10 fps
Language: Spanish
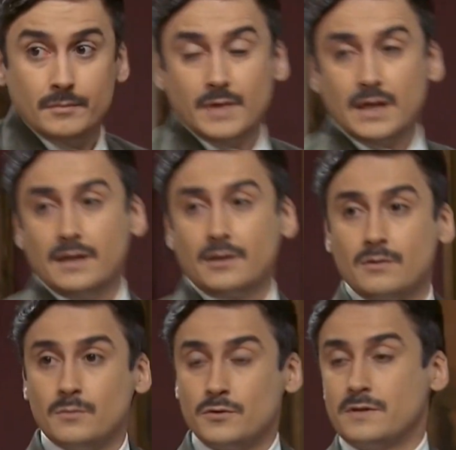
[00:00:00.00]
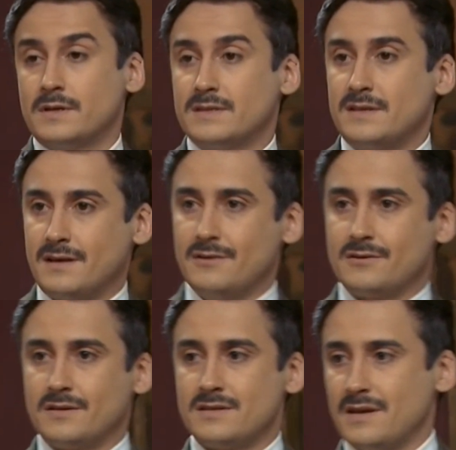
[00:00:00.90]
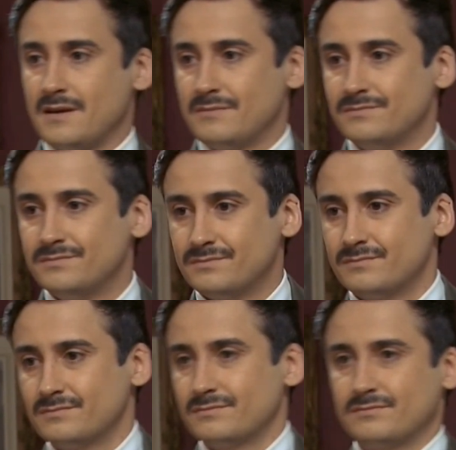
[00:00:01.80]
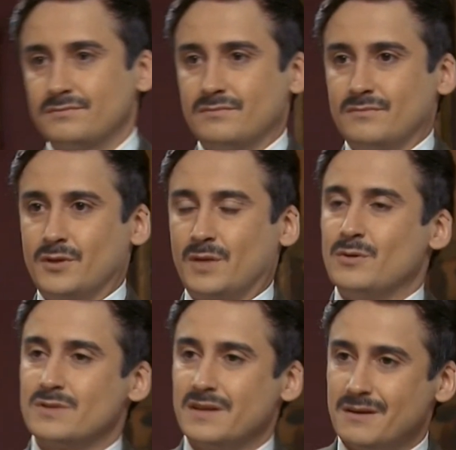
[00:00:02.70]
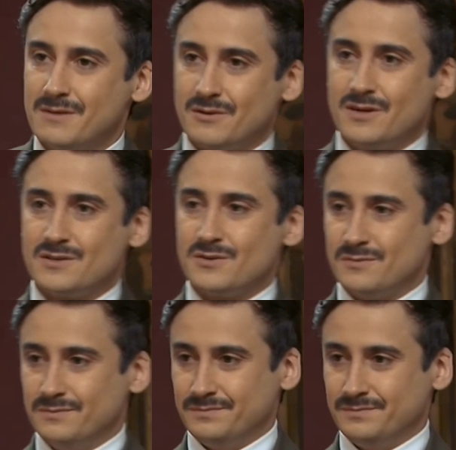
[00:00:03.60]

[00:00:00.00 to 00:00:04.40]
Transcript: Me alegro mucho de que esté aquí, Hortensia. Me gustaría hablar con las dos.